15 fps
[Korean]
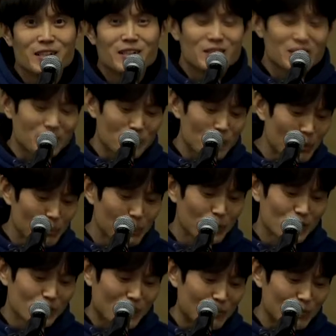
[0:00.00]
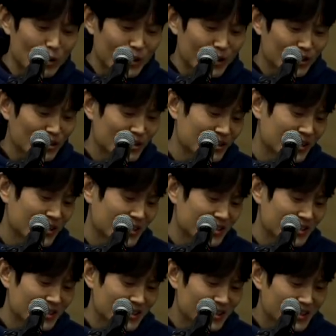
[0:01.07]
그러니까 몇 번을 반복해서
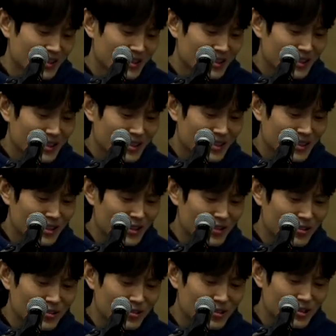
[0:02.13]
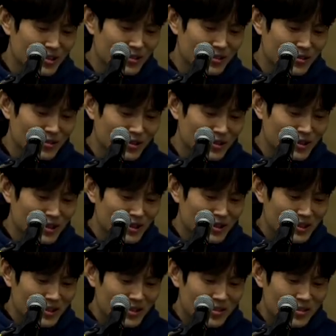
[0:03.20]
이야기하잖아요. 예를 들어
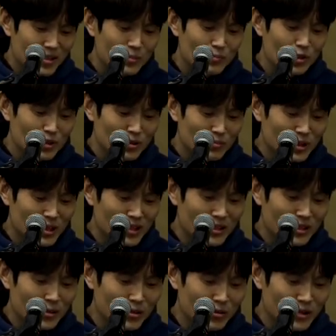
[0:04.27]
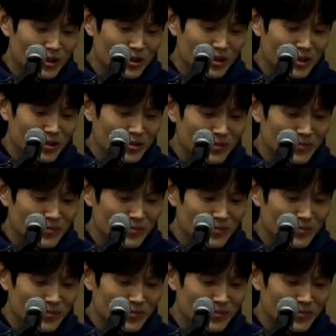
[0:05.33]
10절입니다. 계속 얘기해요.